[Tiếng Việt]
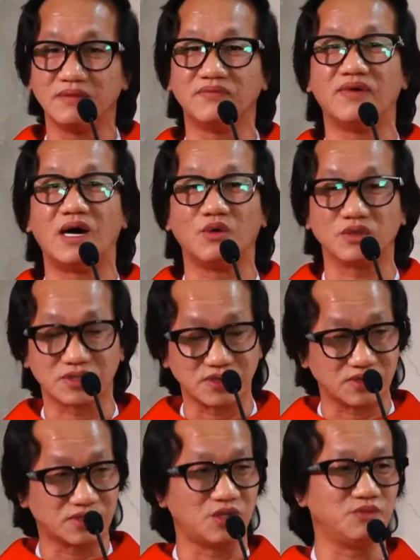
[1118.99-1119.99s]
vào
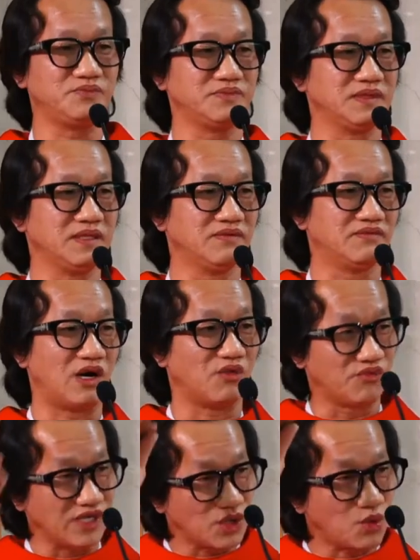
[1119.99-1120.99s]
sự sống vào
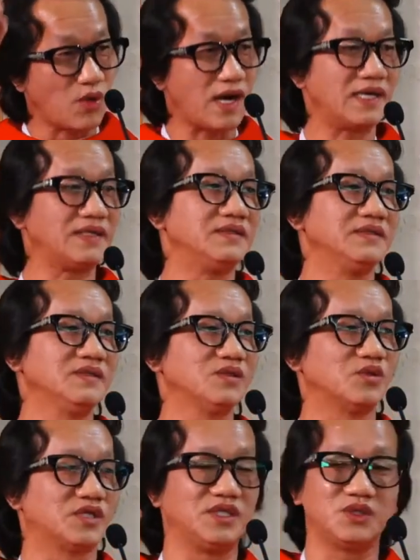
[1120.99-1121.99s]
vinh quang
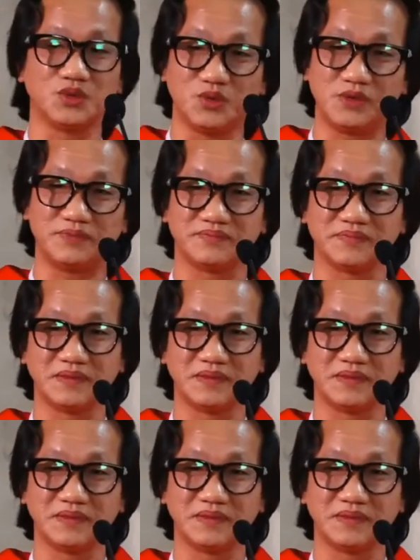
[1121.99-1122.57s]
của thiên chúa